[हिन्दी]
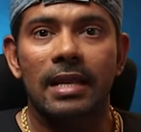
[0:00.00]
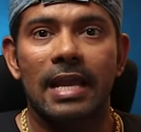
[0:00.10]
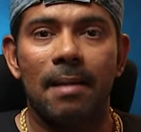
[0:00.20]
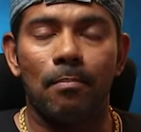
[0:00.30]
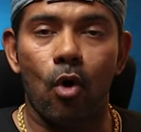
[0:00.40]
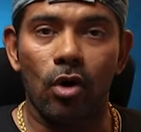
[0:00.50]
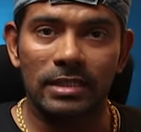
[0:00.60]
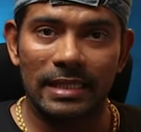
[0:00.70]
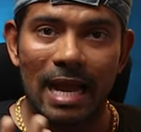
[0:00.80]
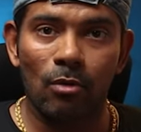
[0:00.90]
या
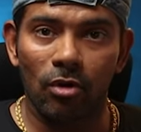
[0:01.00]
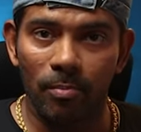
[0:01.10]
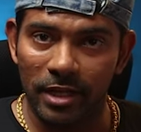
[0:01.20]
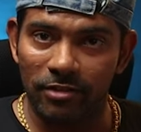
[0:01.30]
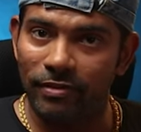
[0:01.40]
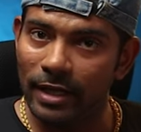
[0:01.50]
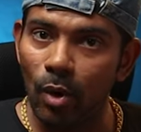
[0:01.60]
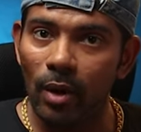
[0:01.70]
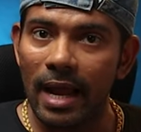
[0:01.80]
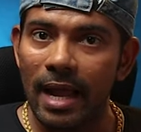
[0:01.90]
बहुत ज़्यादा आउट ऑफ ब्रीथ
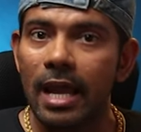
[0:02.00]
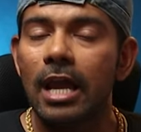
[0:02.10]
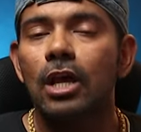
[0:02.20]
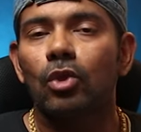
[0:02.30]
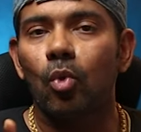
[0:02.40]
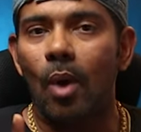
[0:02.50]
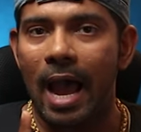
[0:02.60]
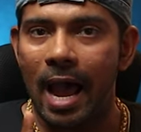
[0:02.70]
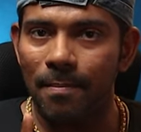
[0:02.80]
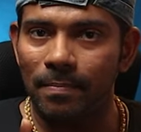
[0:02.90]
फील हो रहा है तो
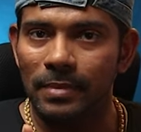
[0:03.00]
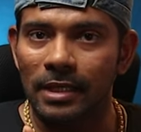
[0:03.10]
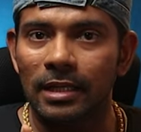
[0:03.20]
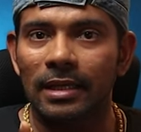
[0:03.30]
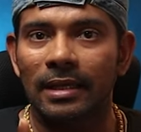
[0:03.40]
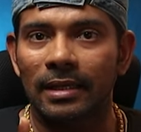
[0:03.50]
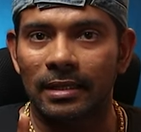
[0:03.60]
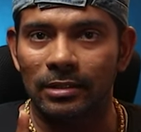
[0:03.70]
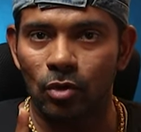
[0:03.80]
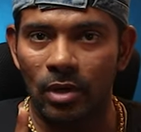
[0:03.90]
आप
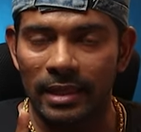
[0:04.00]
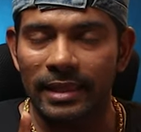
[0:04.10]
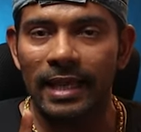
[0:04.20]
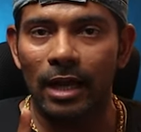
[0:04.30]
जो गलती